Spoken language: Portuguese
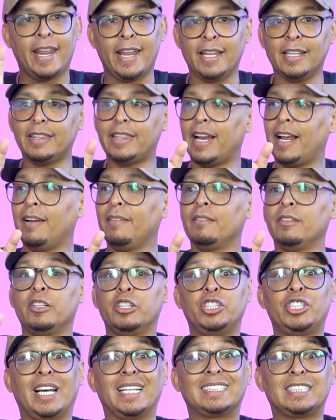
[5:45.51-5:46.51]
Entra,
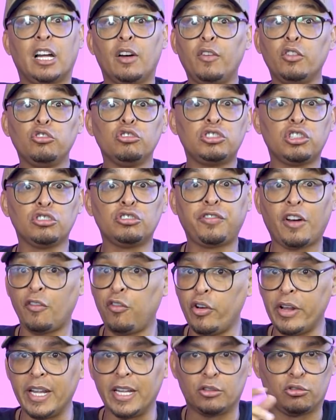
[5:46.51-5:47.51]
já salva dos seus
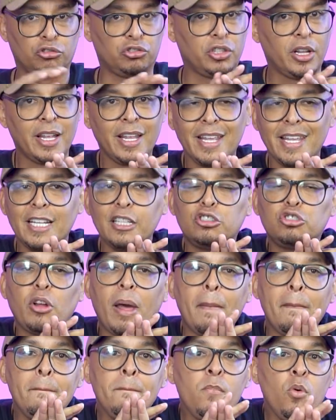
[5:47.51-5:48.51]
favoritos. Isso
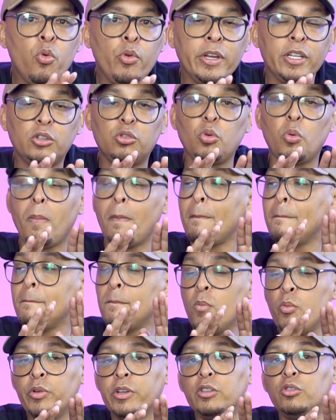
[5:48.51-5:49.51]
é muito,
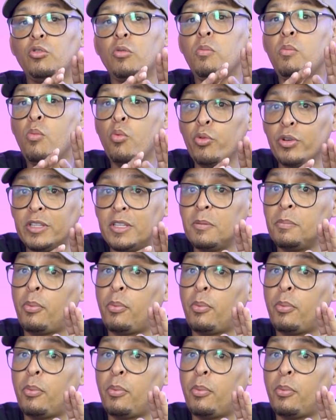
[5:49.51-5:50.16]
muito, muito